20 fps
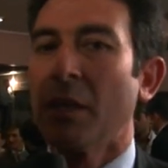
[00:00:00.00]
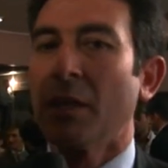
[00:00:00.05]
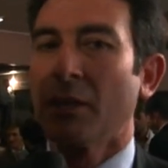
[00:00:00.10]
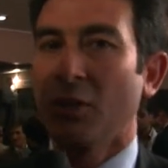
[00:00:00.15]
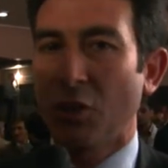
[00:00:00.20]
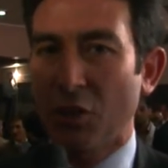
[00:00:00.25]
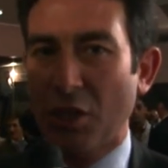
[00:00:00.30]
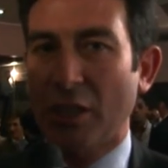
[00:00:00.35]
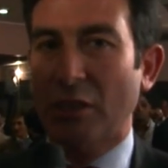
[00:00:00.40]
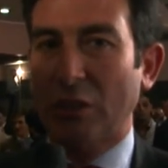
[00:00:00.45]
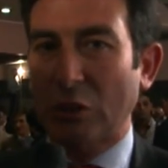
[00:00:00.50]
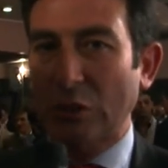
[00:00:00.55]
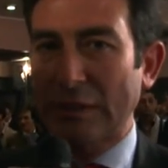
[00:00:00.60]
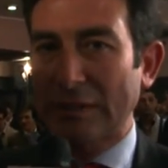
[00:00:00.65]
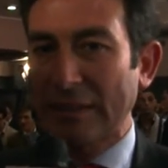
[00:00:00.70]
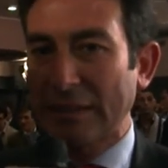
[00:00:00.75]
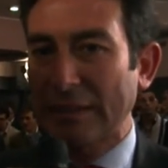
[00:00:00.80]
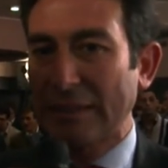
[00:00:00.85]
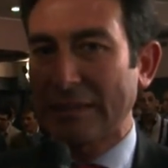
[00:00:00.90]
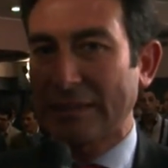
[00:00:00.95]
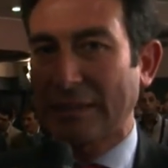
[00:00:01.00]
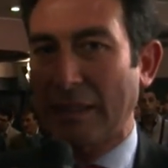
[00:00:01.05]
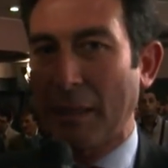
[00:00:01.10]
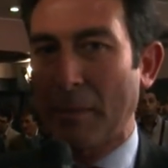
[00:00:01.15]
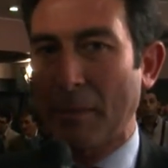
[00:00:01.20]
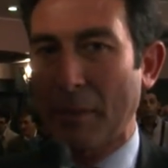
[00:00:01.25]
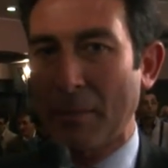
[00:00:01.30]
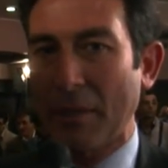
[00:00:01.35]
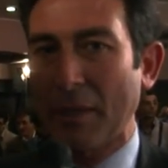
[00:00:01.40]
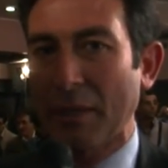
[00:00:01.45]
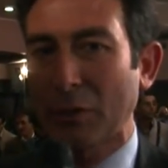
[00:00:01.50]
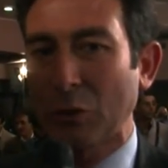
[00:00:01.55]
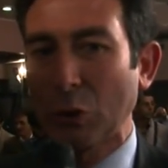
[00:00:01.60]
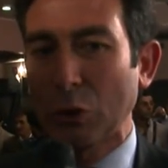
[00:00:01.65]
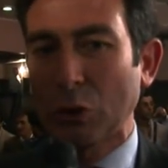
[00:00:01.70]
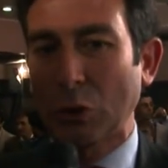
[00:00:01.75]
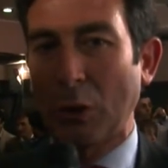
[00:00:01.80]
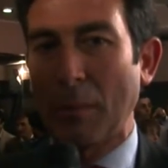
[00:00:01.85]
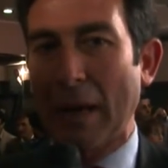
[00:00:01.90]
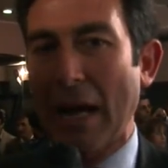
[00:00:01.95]
di centro-sinistra prima di
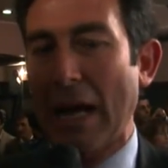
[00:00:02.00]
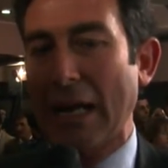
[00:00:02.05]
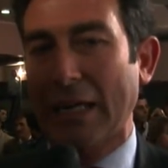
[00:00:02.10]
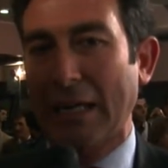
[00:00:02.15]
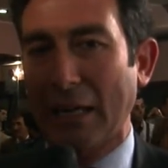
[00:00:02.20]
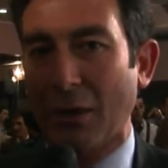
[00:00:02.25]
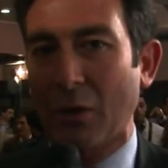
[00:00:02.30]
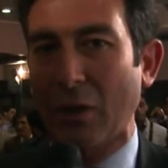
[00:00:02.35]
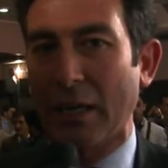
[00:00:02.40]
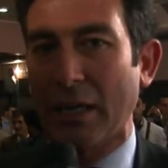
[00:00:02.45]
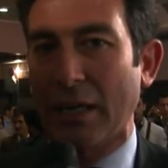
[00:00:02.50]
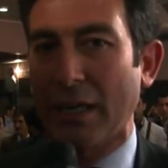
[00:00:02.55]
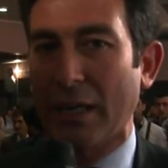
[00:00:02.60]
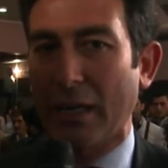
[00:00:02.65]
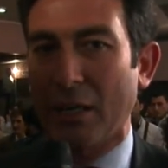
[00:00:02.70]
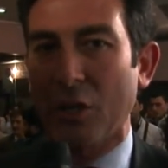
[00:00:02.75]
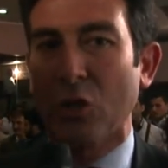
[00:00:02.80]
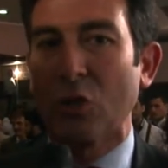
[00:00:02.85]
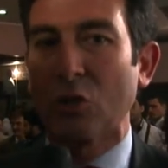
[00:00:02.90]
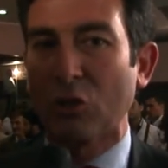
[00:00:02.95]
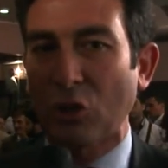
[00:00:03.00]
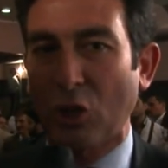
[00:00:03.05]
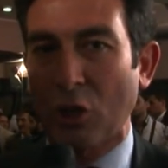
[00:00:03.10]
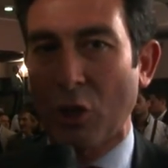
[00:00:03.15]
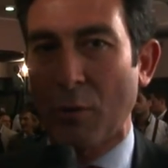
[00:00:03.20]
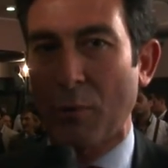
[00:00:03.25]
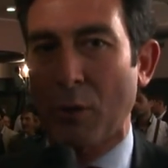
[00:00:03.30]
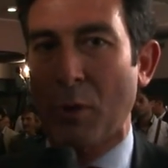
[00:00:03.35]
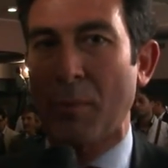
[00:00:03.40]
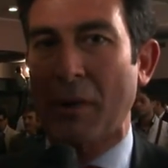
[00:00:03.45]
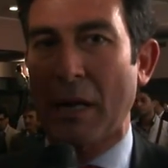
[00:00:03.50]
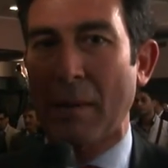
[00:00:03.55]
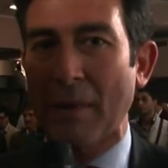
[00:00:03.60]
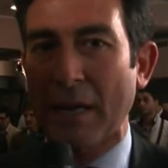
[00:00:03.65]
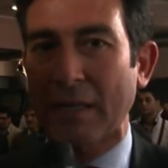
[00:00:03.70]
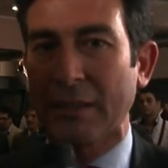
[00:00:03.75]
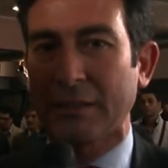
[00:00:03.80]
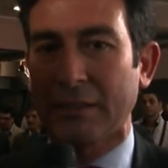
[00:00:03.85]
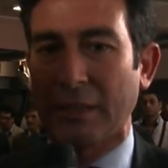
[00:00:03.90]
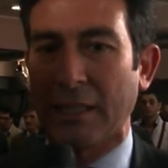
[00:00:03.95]
tutto, ma anche a quelli che non sono
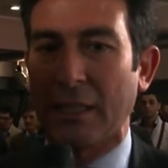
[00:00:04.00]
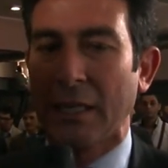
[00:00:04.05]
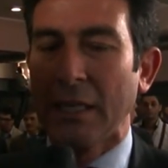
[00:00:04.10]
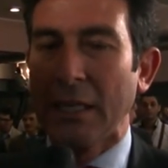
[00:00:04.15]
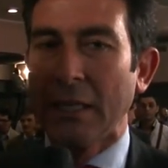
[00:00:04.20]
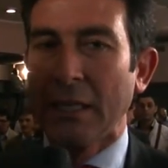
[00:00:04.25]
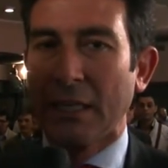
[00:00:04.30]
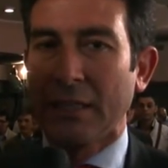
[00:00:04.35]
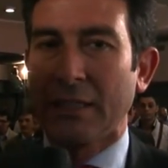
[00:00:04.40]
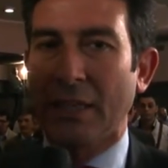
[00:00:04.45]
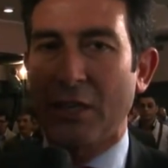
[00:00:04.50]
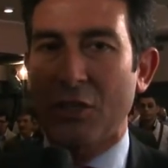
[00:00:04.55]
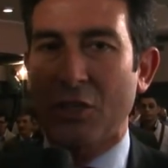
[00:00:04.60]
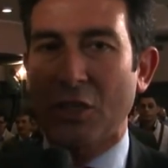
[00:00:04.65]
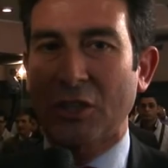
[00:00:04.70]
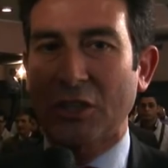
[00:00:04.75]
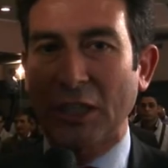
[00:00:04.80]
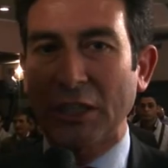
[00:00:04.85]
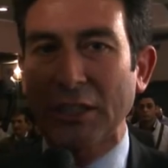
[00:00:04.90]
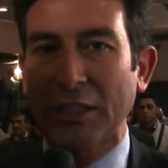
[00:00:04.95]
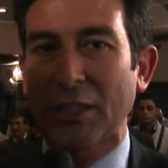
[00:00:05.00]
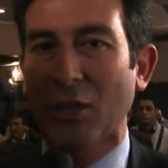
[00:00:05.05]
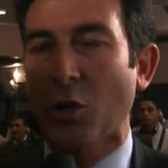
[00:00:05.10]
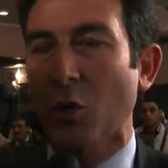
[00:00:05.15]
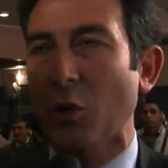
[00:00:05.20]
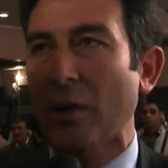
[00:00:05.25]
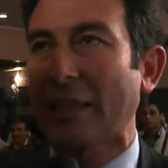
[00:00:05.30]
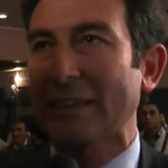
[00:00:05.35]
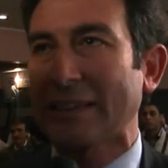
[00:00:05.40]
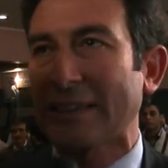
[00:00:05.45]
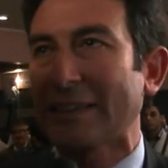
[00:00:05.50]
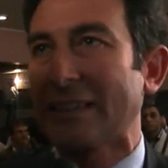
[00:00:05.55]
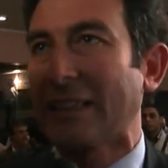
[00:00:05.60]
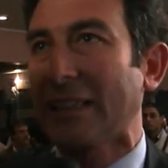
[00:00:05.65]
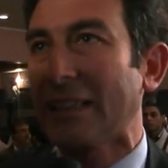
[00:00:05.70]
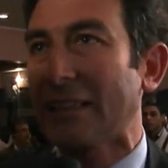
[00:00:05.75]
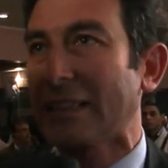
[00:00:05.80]
propriamente dei cittadini con una tessera in